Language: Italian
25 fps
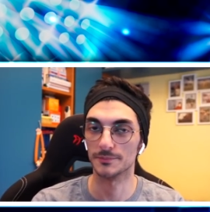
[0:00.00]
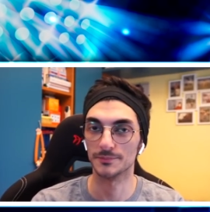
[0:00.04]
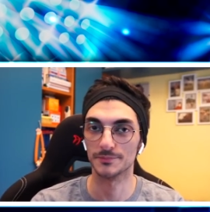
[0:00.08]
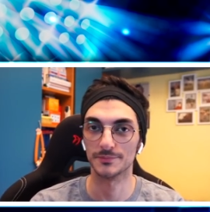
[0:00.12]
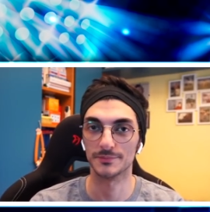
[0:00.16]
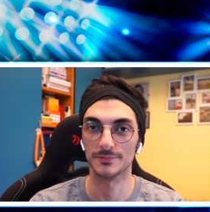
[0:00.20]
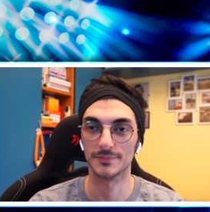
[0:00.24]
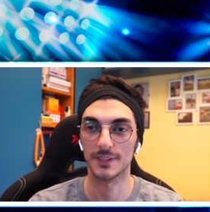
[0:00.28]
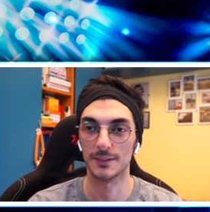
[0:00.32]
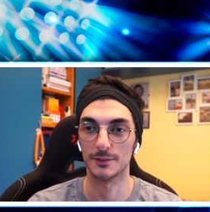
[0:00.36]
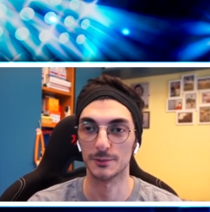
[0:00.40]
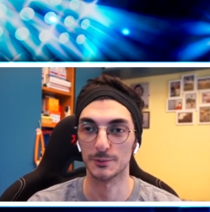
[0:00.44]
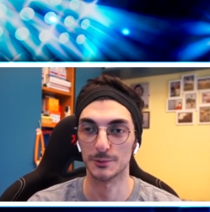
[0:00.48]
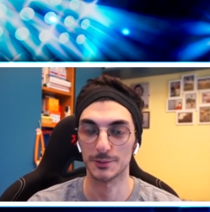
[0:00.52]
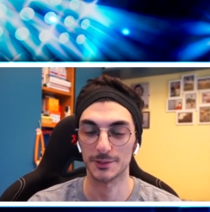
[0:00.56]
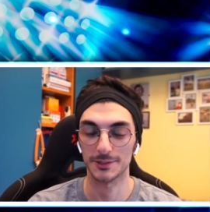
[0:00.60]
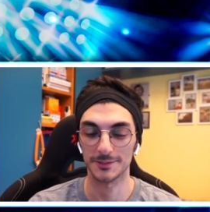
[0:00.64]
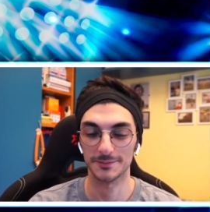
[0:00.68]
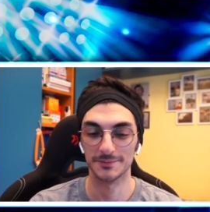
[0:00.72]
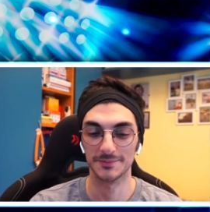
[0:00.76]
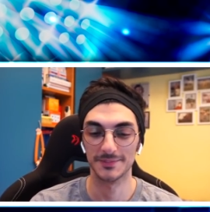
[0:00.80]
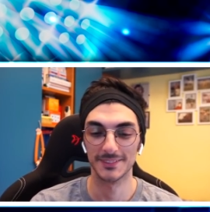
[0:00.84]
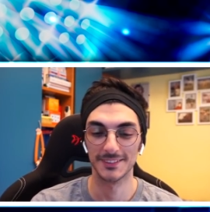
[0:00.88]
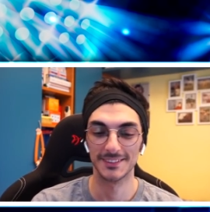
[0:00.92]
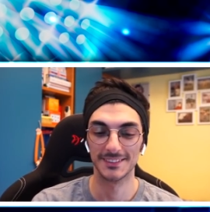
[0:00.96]
Io ho i
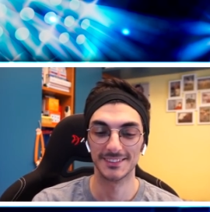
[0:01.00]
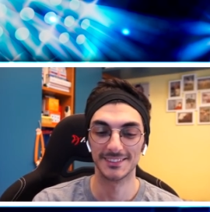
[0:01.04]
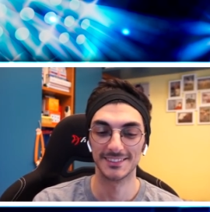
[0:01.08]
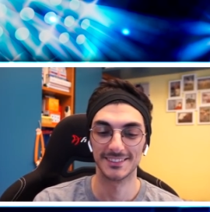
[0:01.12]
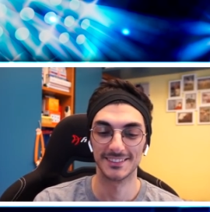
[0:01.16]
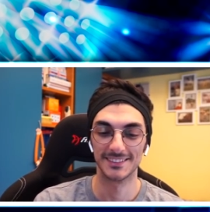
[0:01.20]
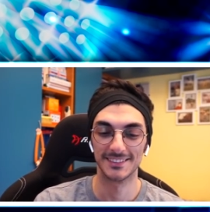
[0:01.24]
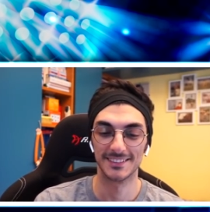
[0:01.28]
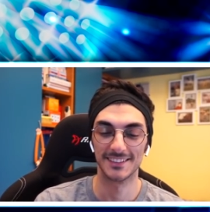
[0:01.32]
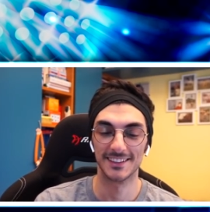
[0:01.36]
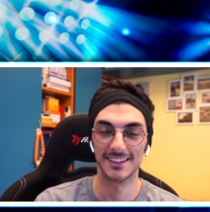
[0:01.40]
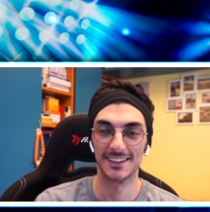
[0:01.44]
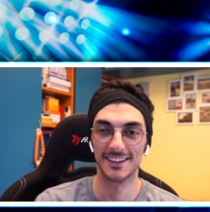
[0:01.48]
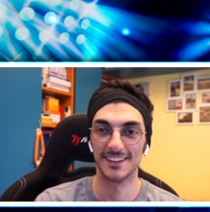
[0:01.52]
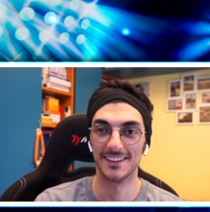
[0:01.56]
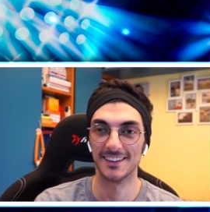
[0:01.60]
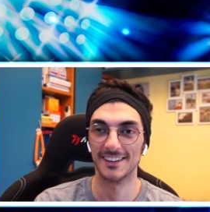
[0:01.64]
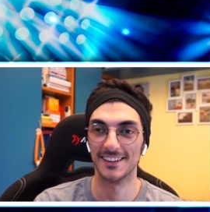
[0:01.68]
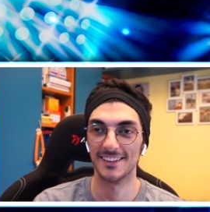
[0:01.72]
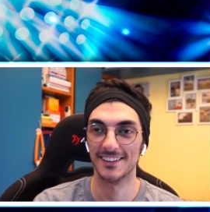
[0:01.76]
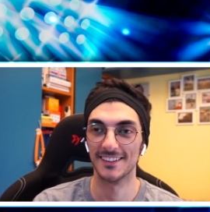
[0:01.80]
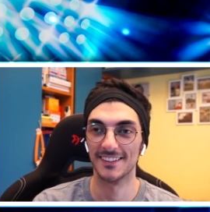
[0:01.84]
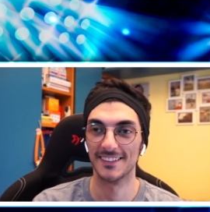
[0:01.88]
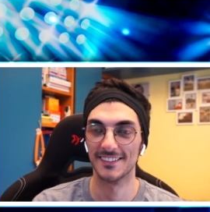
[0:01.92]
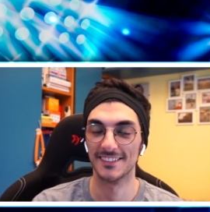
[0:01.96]
ricordi che si
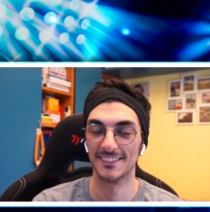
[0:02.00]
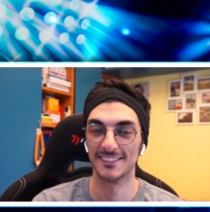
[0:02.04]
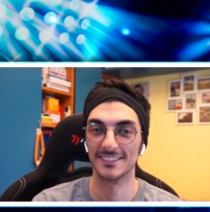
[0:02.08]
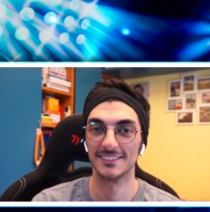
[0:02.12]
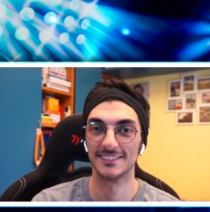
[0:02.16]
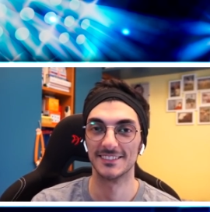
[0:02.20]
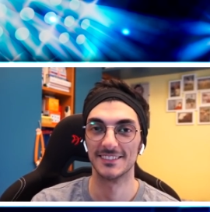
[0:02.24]
accavallano. Quando